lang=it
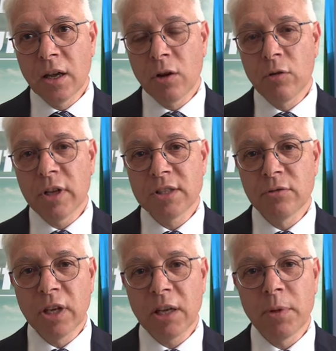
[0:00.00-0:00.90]
Con le
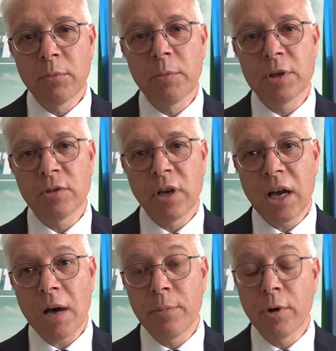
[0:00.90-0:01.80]
azioni che abbiamo messo in
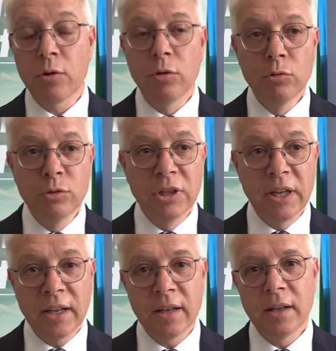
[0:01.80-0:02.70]
campo e con
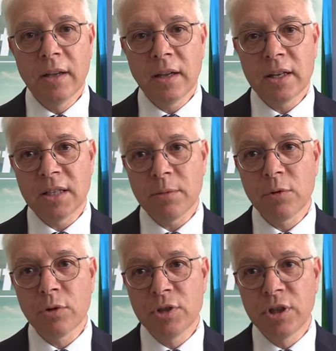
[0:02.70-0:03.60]
l'utile che
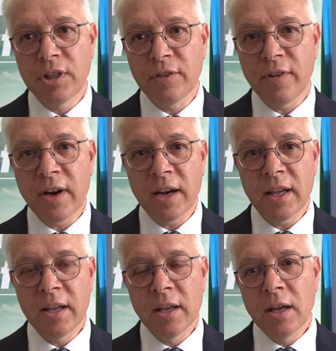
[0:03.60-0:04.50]
siamo riusciti a fare,